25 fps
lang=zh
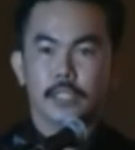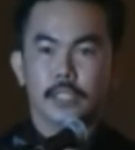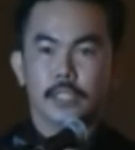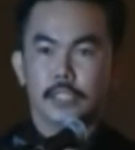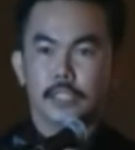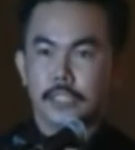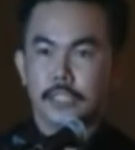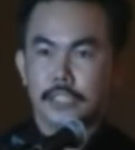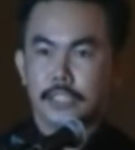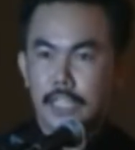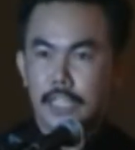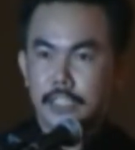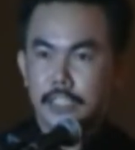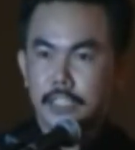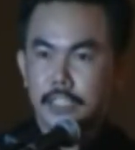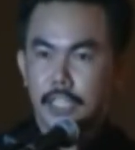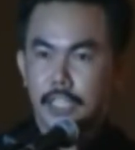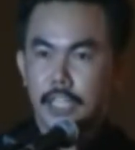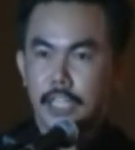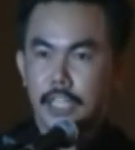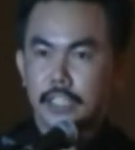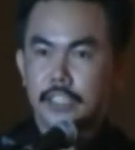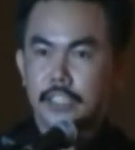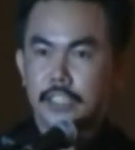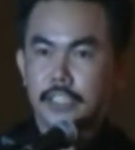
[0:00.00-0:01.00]
再次
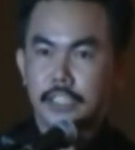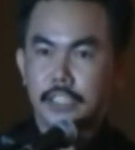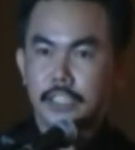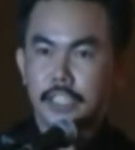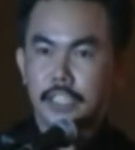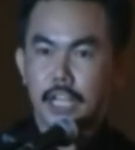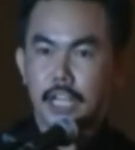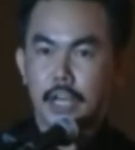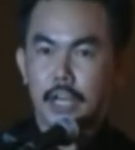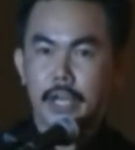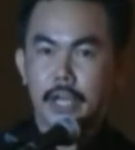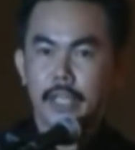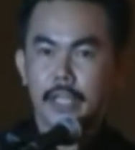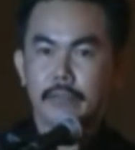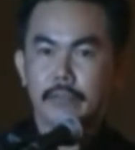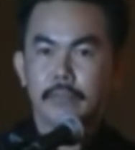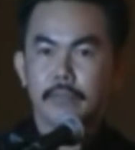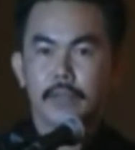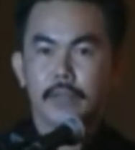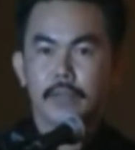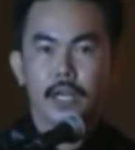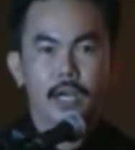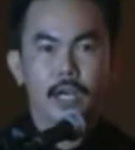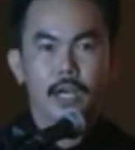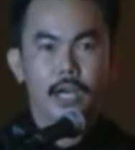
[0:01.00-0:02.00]
的谢谢各位，
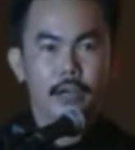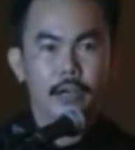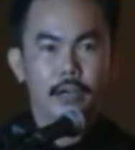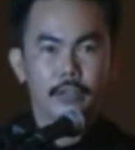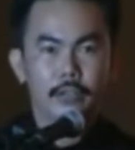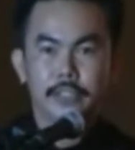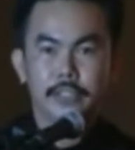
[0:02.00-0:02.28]
好。